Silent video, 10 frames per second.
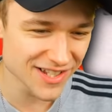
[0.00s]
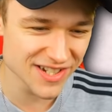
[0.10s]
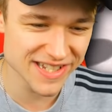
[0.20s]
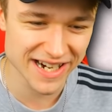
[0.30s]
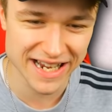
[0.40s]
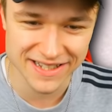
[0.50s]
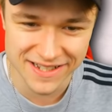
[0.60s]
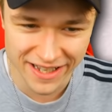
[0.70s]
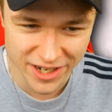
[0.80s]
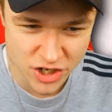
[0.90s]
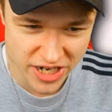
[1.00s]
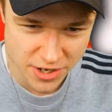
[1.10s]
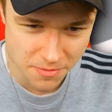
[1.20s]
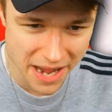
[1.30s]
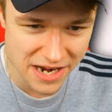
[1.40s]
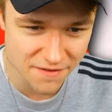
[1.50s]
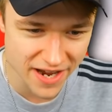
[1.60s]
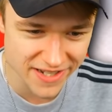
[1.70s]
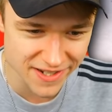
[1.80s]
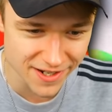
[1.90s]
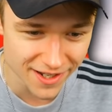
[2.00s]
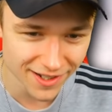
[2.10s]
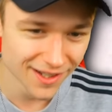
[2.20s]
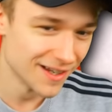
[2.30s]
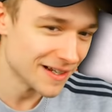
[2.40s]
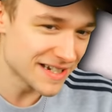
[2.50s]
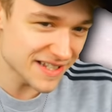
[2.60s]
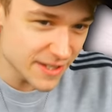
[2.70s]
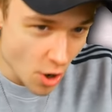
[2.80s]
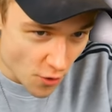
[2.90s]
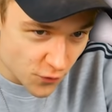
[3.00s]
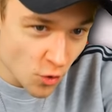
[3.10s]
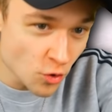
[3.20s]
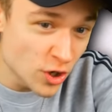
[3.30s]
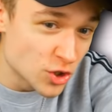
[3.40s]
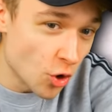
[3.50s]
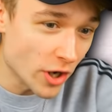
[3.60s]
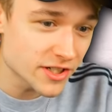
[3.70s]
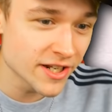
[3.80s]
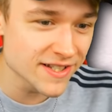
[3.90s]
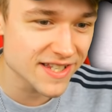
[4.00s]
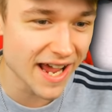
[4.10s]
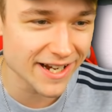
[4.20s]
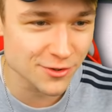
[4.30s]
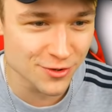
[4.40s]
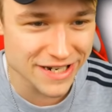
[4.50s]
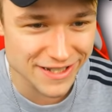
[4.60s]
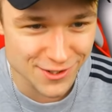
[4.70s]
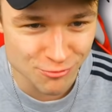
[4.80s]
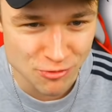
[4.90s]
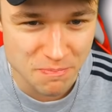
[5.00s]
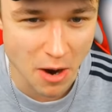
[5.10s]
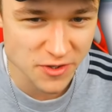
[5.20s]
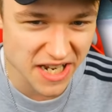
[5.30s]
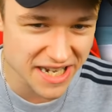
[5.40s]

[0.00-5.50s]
Also dieser Katzenring steht ja normalerweise dass die Öffnung dorthin zeigt und nicht zu Bowser